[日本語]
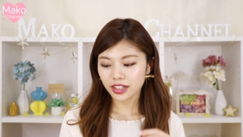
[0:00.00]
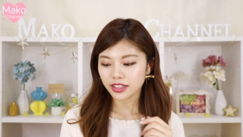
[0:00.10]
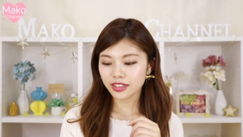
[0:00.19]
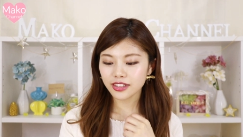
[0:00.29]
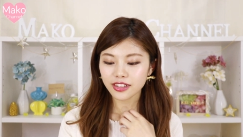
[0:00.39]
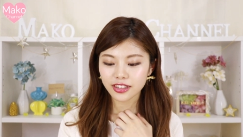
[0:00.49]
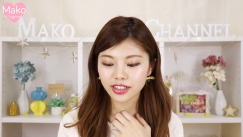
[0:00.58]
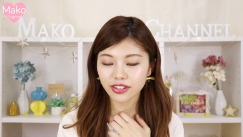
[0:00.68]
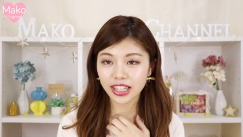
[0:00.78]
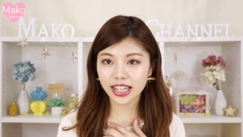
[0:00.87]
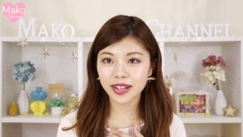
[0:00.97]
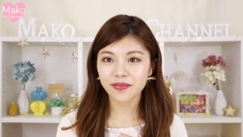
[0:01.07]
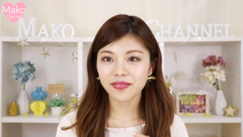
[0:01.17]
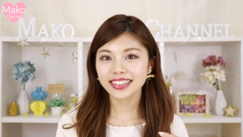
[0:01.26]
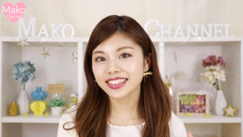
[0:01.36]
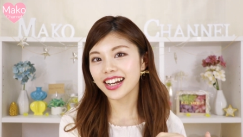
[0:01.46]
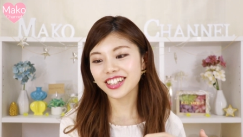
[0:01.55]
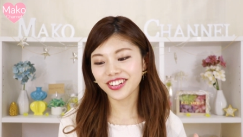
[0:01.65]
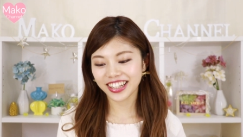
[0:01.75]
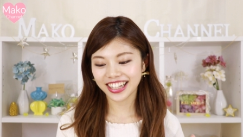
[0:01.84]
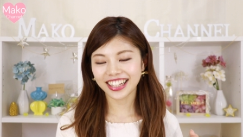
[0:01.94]
そういうのに使う
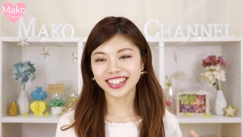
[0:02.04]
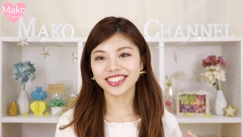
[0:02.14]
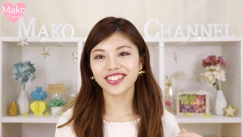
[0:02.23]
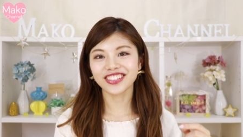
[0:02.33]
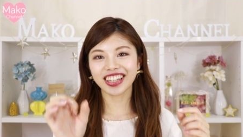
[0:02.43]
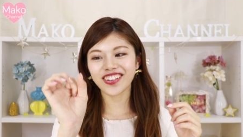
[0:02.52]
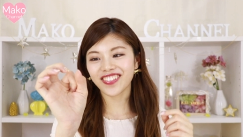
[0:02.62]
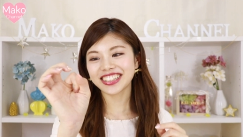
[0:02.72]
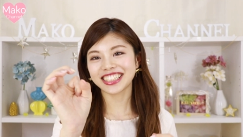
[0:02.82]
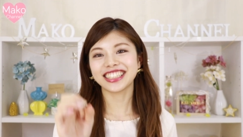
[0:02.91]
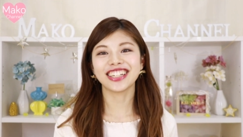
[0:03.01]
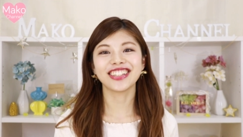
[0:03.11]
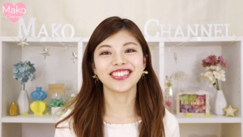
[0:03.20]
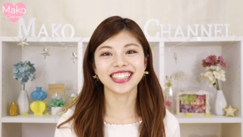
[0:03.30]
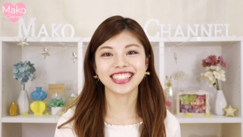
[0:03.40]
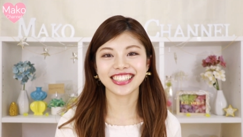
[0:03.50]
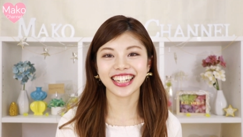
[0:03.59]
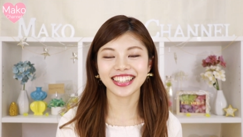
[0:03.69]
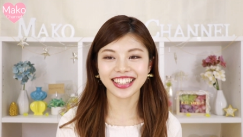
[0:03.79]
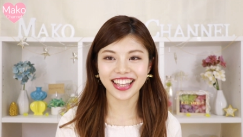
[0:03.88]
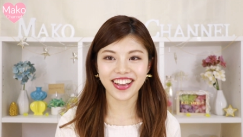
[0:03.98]
のに、ね、そのテーブパティっていうのを
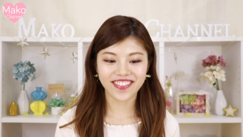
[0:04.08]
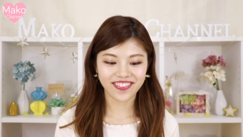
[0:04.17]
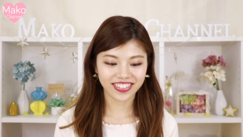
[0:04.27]
使ってて